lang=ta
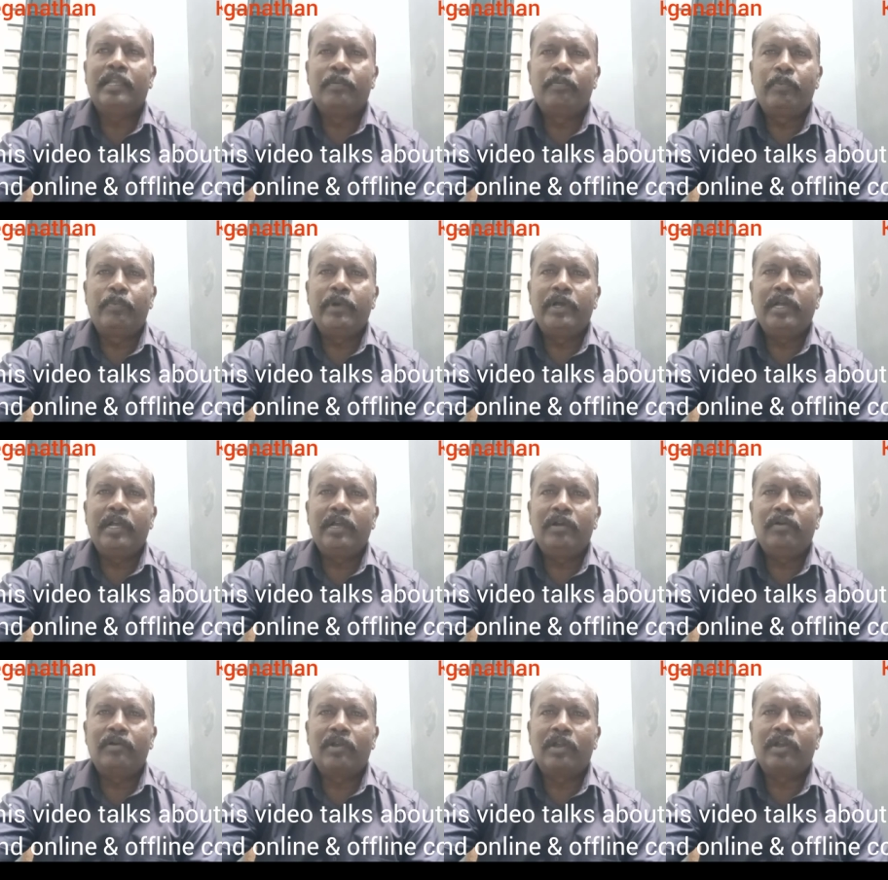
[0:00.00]
எப்போ
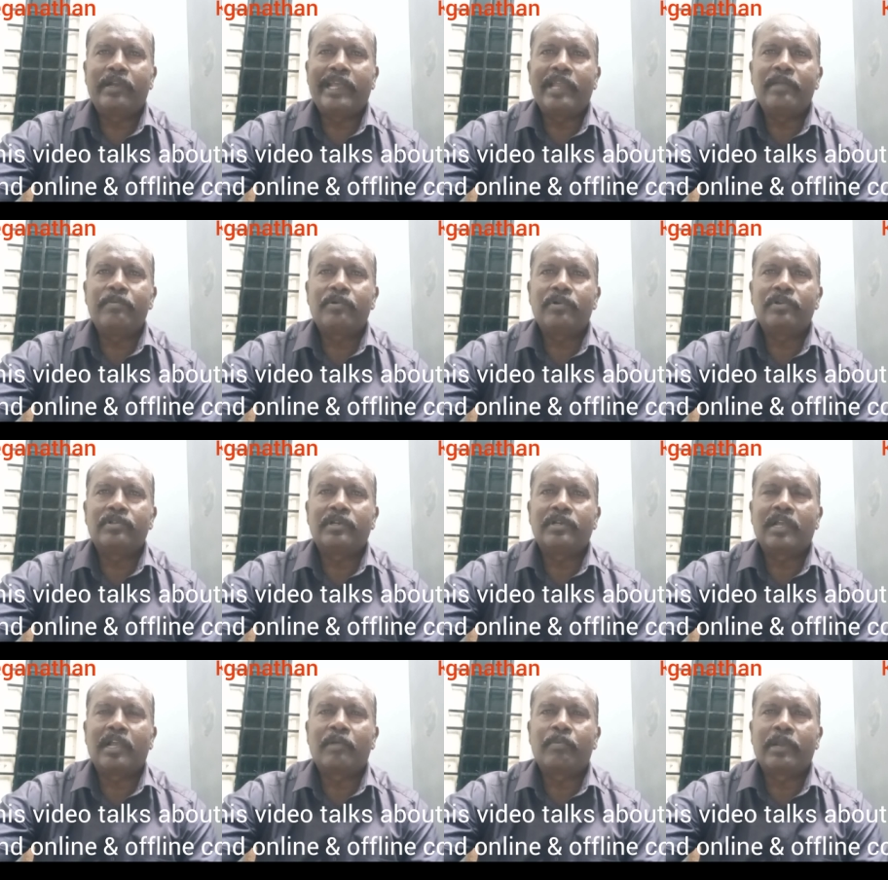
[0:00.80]
ஒரு டைம்
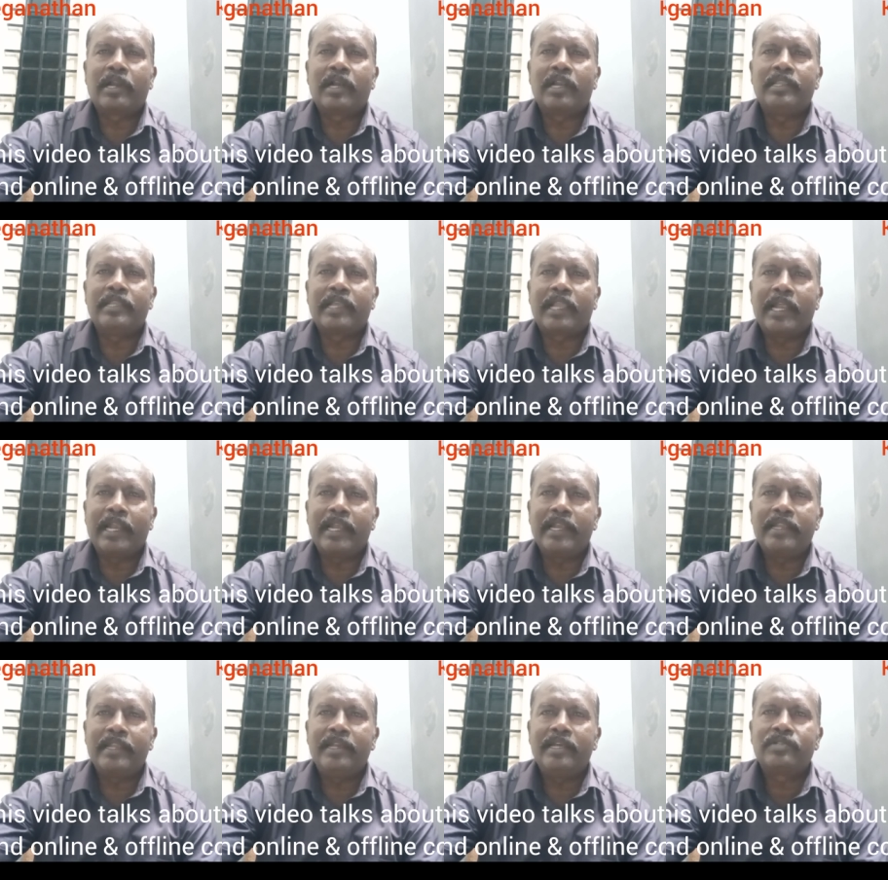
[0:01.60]
கொடுத்துருக்காங்க பாருங்களேன் அந்த
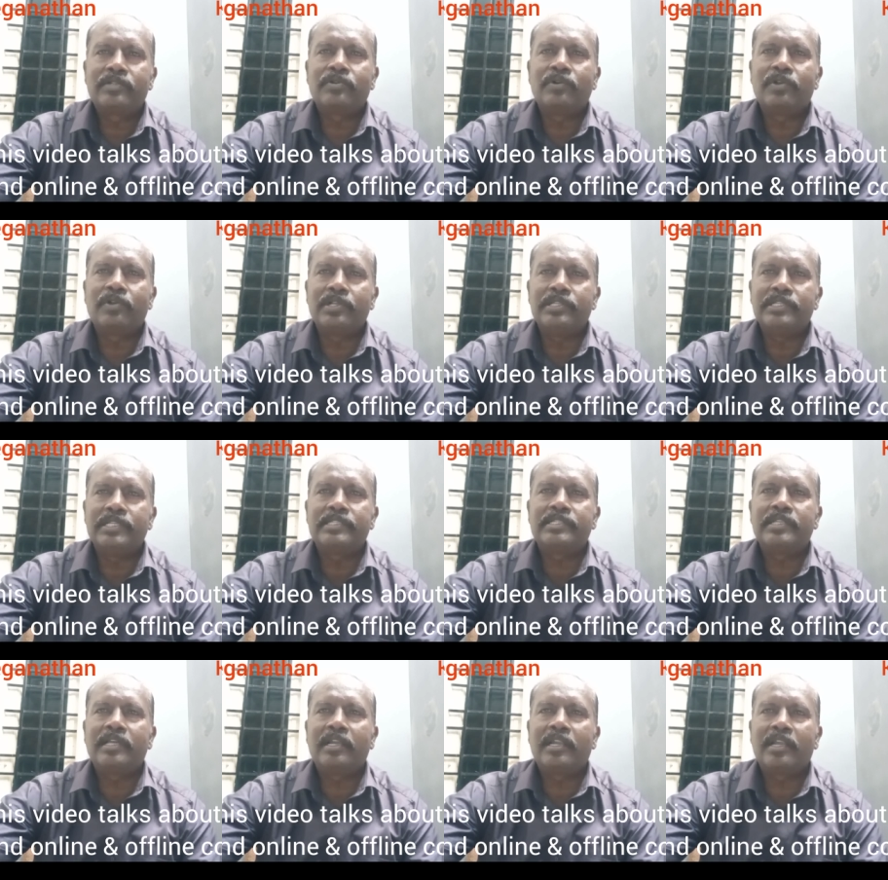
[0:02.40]
கேண்டிடேட் சுட்
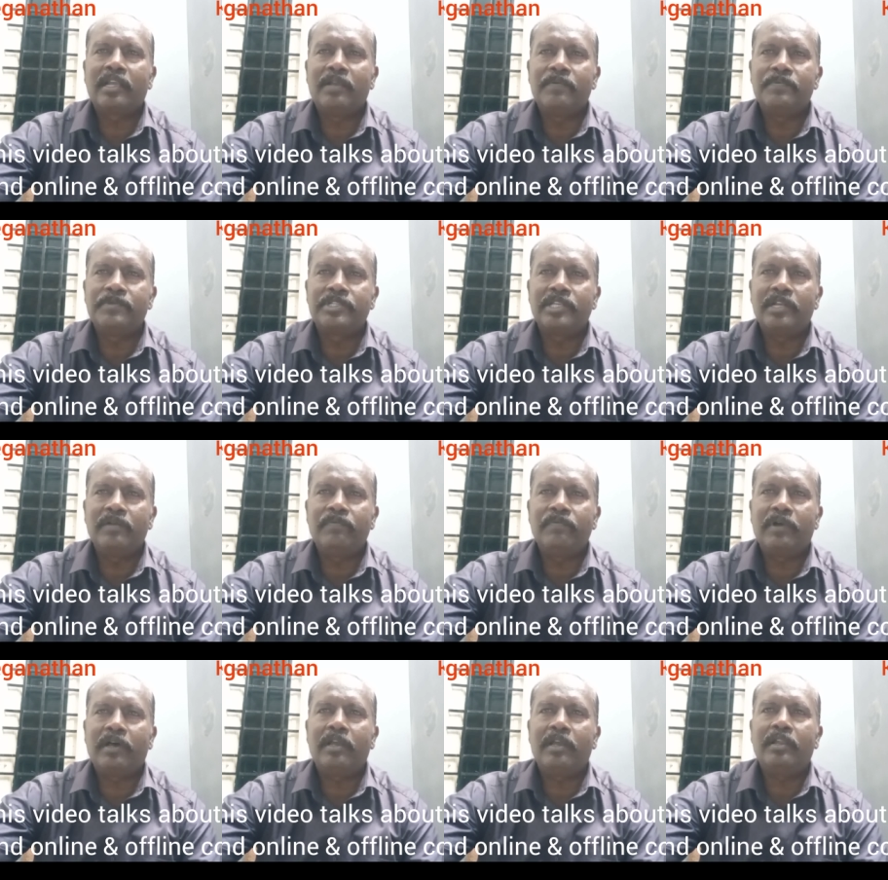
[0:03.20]
ரிஜிஸ்டர்
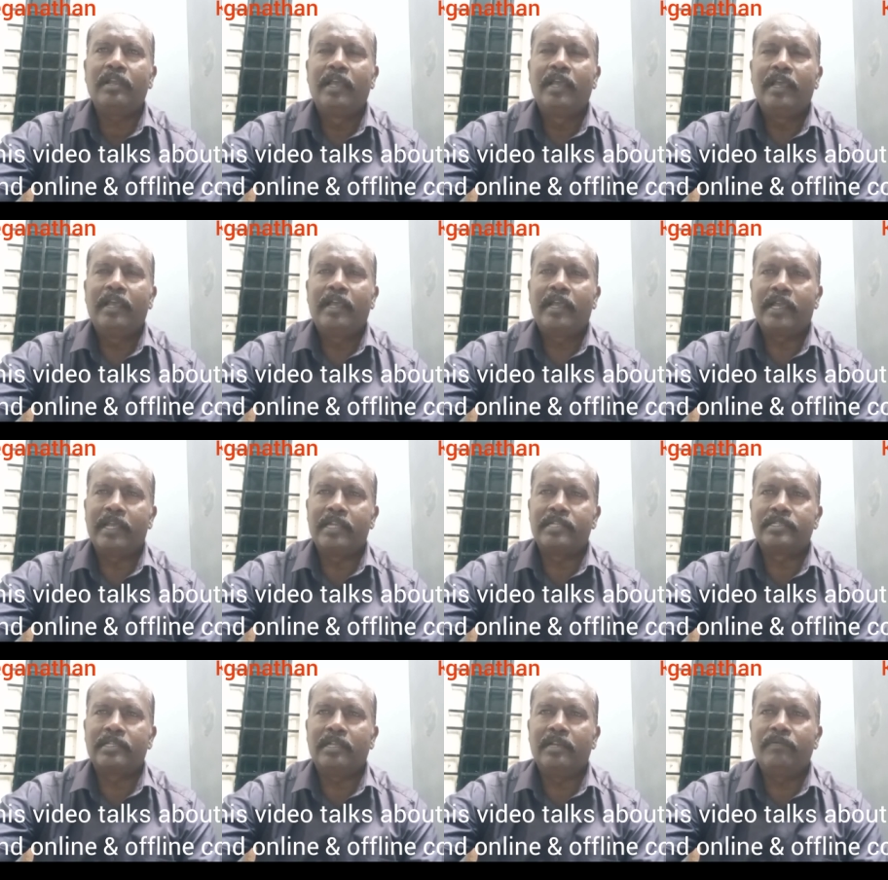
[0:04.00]
ஹிம்செல்ஃப் ஆர்
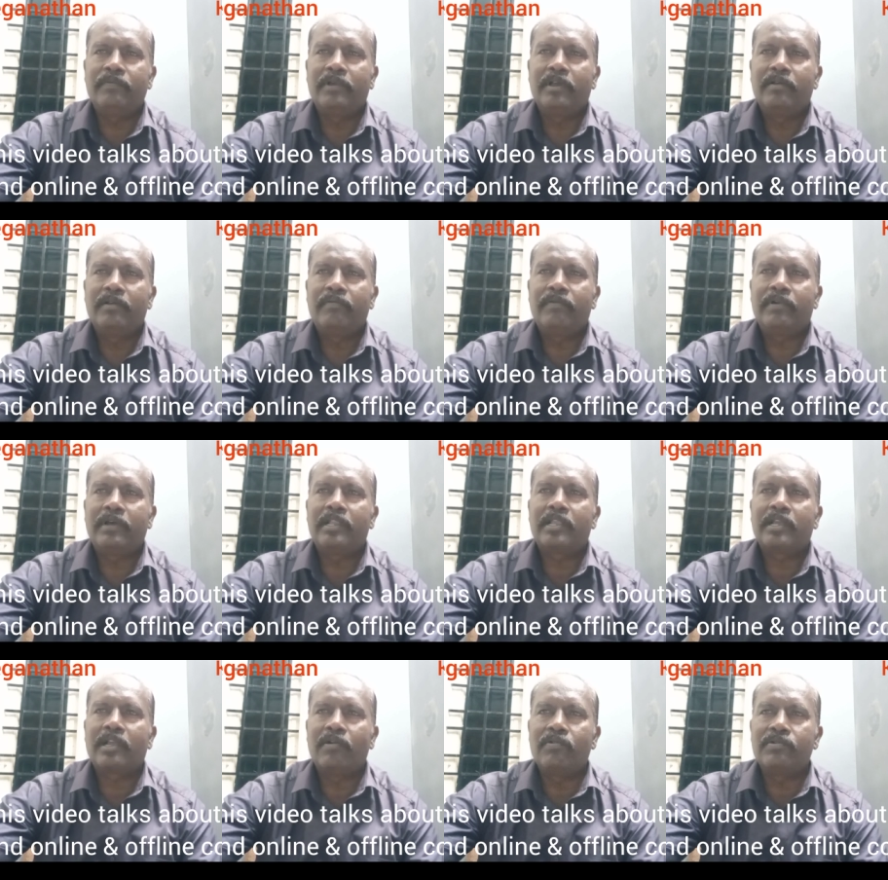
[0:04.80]
ஹெர்செல்ஃப்
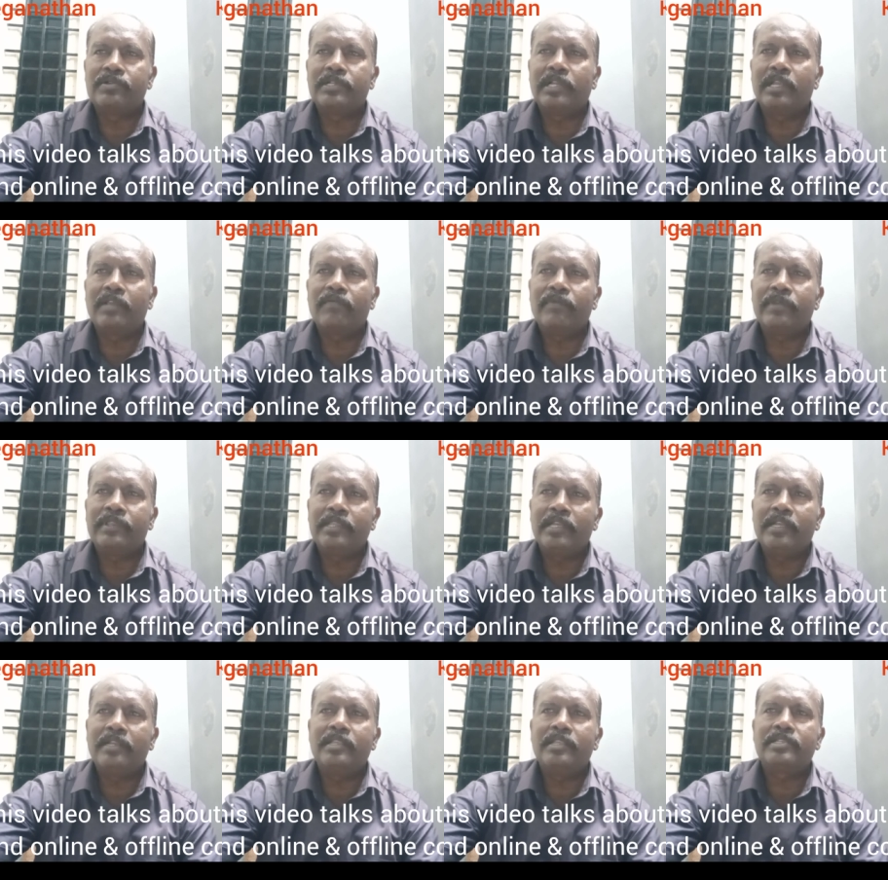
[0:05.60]
ஃபார் த கவுன்சிலிங்
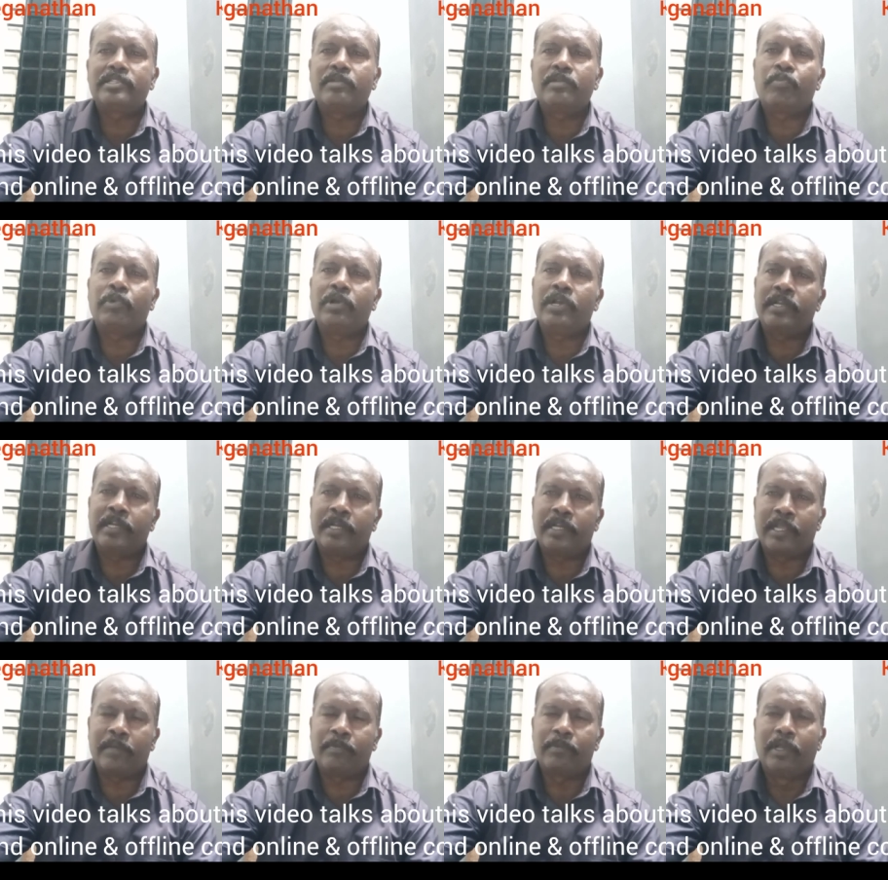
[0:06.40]
வித்தின் தி
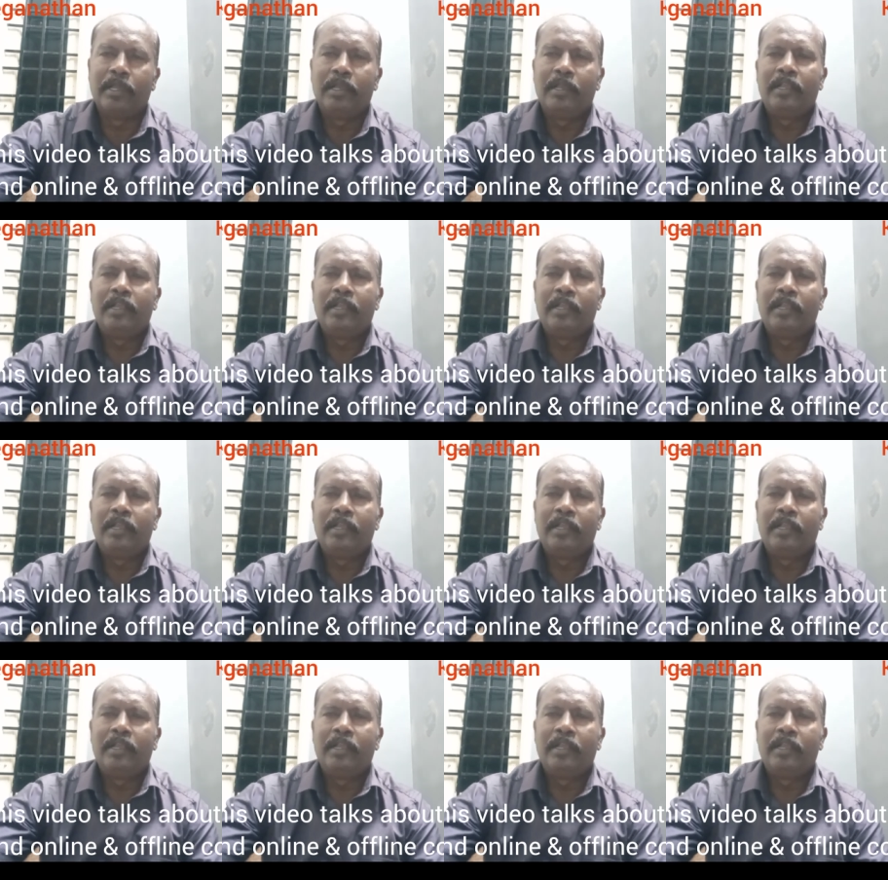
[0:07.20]
ஸ்டிப்புலேட்டட் டைம்